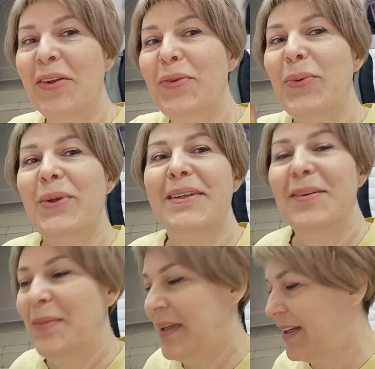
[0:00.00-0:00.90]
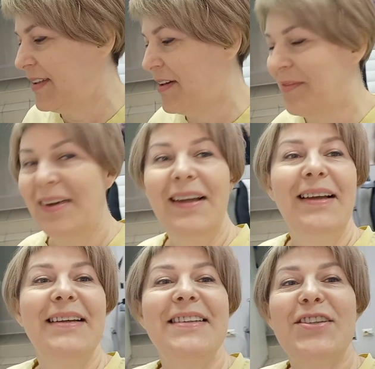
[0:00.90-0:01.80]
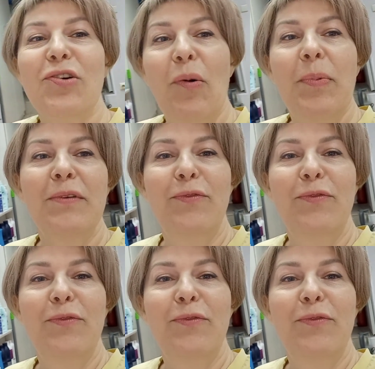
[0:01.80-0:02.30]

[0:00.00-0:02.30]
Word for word: Дует на меня там. Теплым